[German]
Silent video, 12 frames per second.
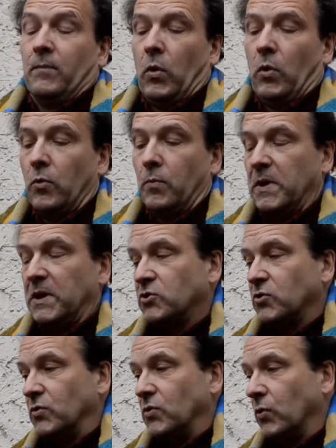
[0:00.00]

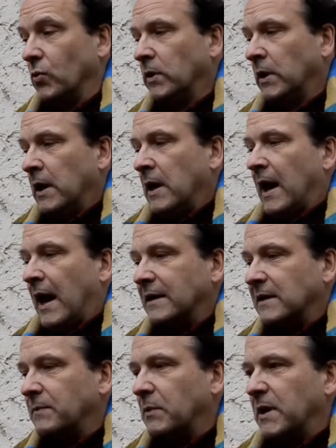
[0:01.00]
Europäische Union
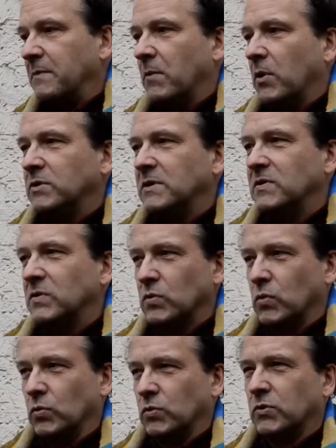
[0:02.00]
hat aber eben auch dieses
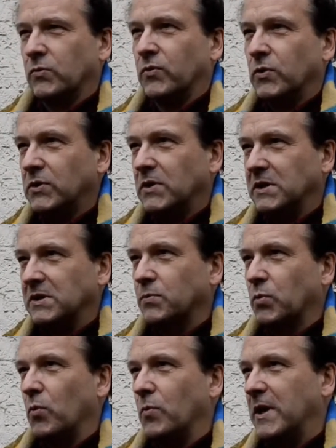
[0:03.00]
große
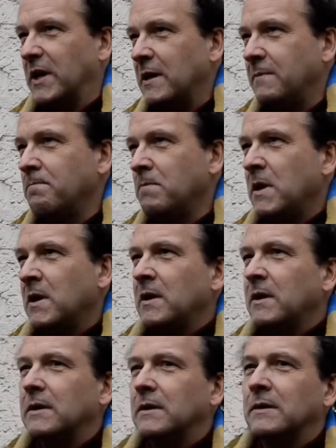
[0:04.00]
Flüchtlingsproblem
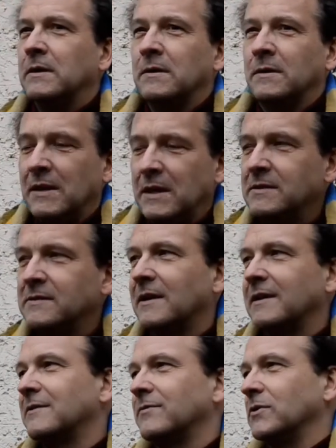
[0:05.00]
äh,
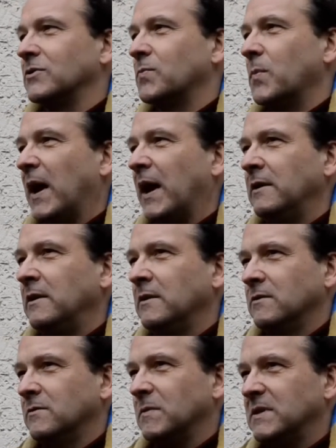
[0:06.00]
jenseits von
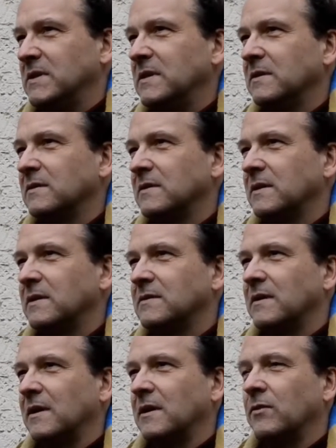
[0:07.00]
Spanien. Und man sieht das ja
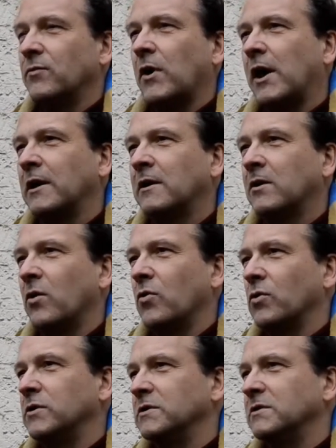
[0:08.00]
jetzt an den
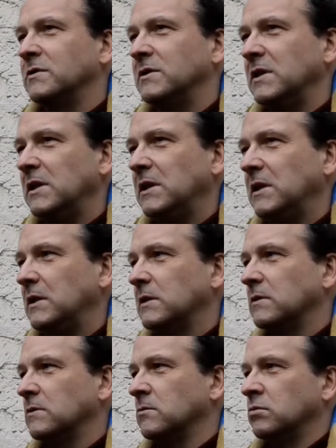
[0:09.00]
Verhandlungen, die
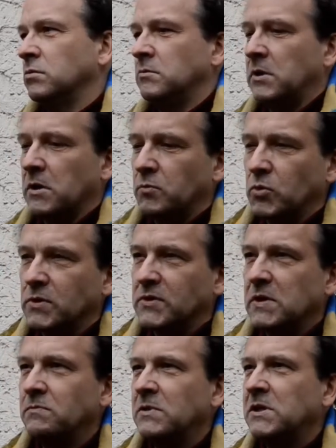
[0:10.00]
äh, der
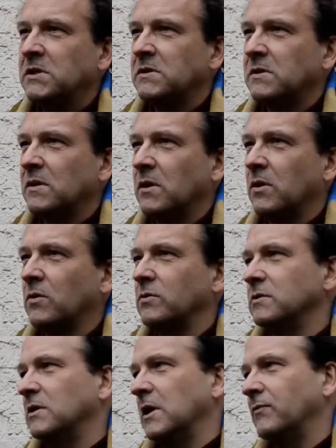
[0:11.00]
Bundesinnenminister
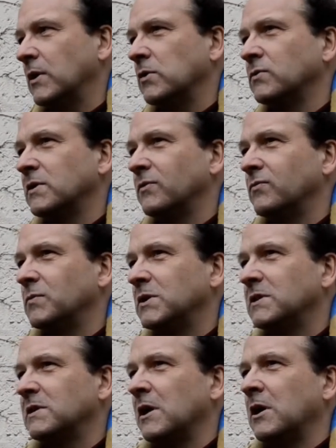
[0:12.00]
und der
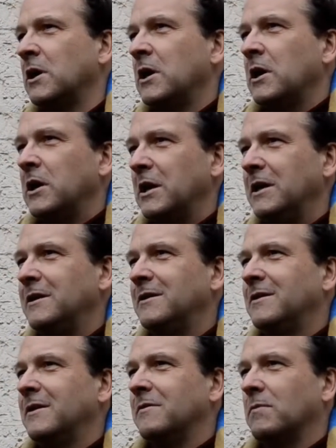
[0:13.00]
Entwicklungshilfeminister
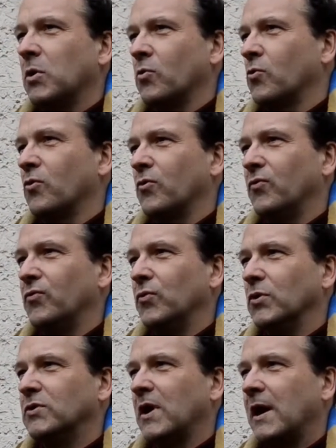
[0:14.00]
in Marokko
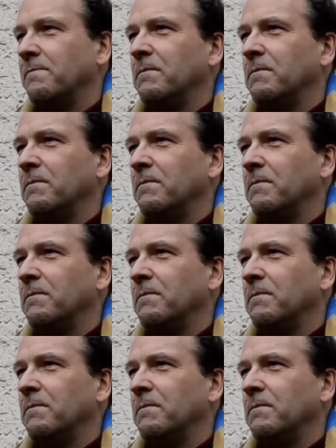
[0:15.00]
geführt haben.